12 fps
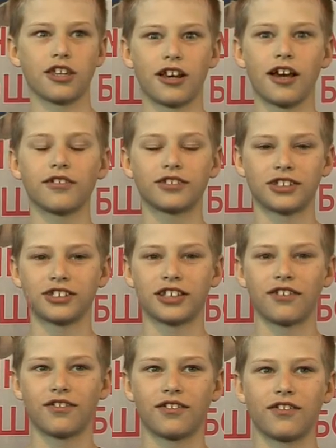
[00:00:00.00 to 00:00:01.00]
нравятся
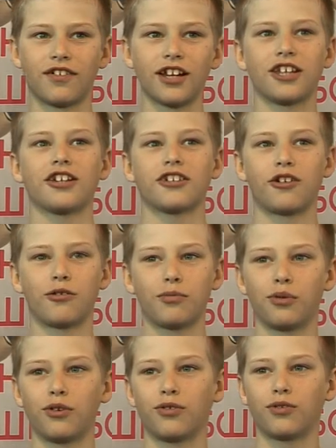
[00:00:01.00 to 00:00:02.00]
соревнования, я
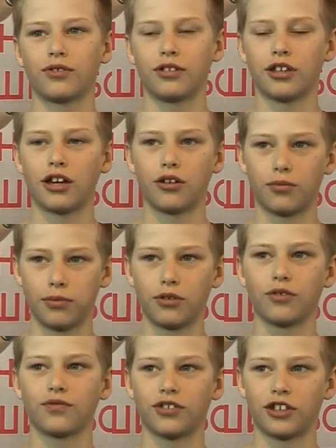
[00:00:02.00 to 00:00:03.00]
люблю, я
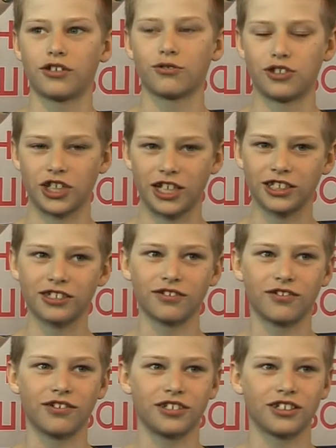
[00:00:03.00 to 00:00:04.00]
люблю в них
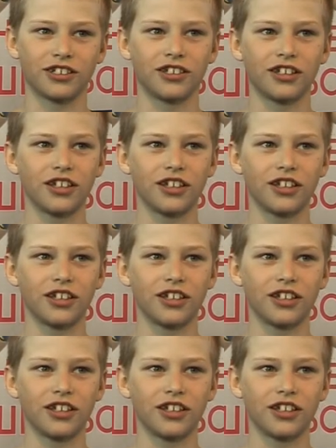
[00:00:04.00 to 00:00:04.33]
участвовать.